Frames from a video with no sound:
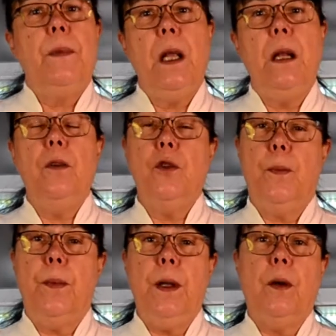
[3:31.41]
Nele eu
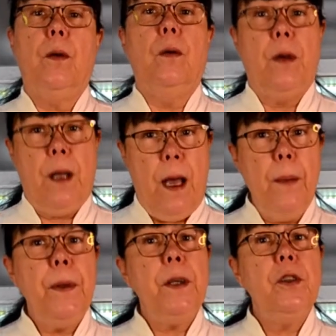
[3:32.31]
explico o que é
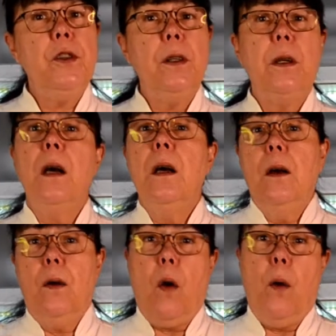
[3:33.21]
pectina,
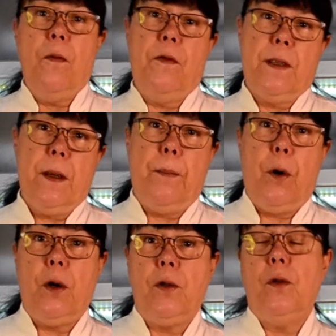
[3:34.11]
como você
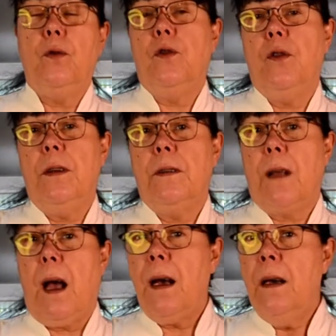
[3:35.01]
pode
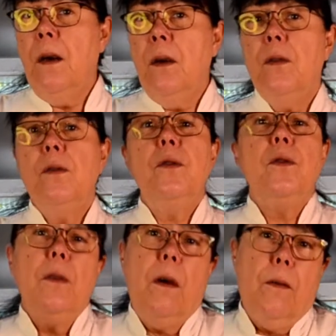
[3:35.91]
utilizar os
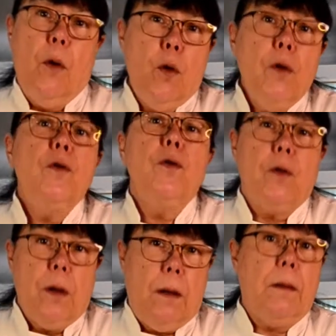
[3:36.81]
usos
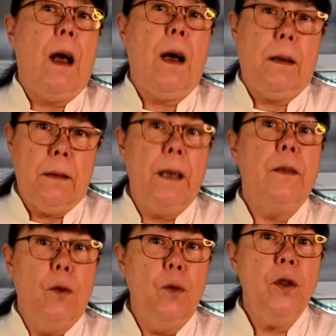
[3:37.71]
na, na
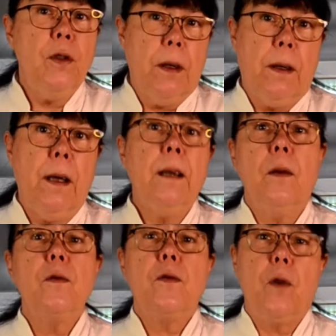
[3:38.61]
indústria, né?
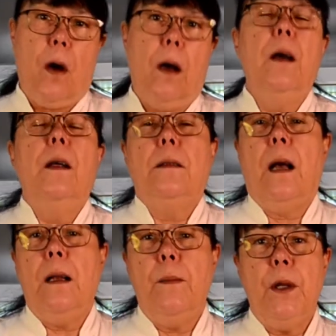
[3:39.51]
não só na
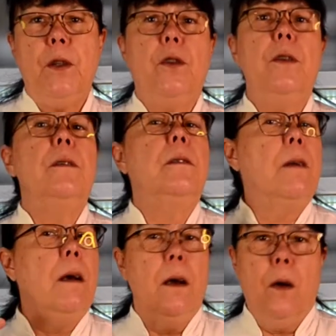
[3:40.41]

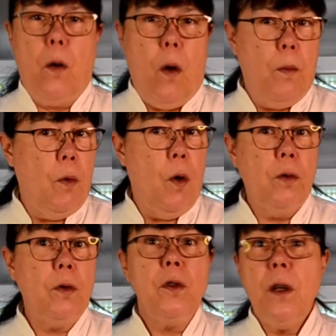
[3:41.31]
alimentícia, como
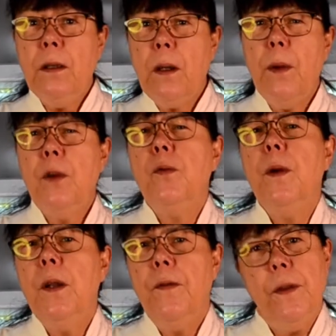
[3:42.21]
outros, e também os
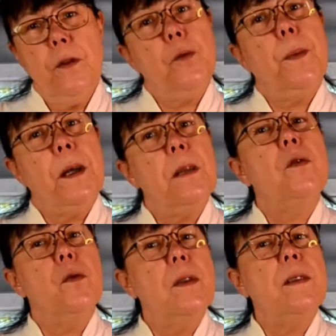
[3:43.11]
benefícios para a
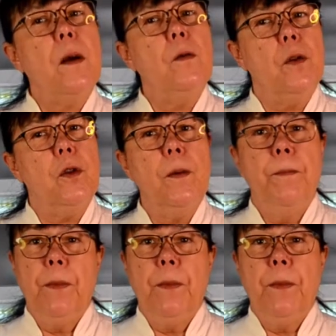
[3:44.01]
sua saúde.